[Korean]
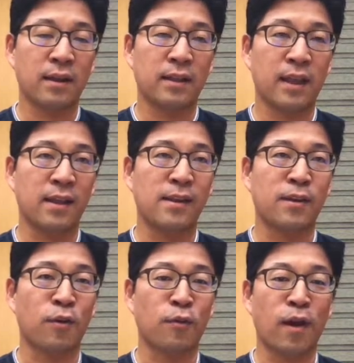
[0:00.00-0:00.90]
때일
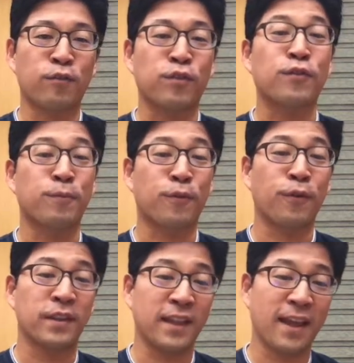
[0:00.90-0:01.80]
경우가
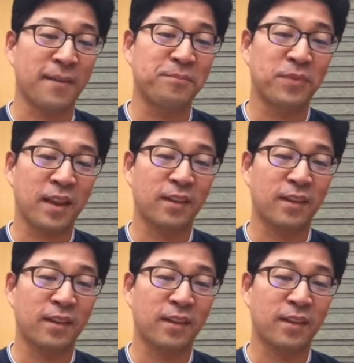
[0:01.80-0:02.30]
99%인데